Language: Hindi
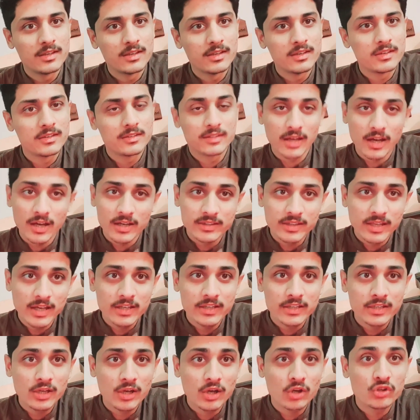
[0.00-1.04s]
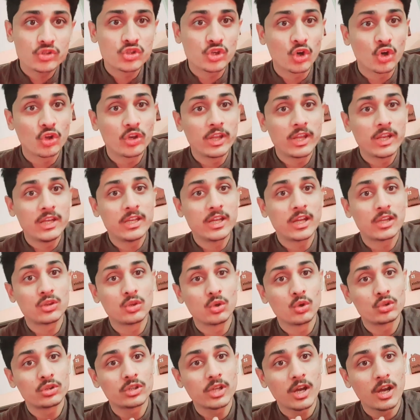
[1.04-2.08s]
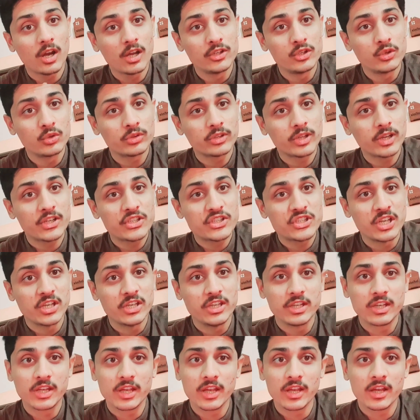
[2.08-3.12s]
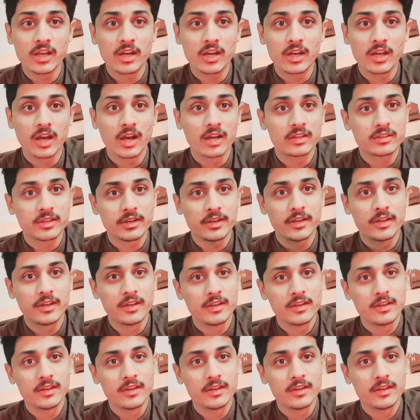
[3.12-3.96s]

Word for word: जाहदा हिना और जॉन एलिया दो तहाइयों तक शरीक हयात रहे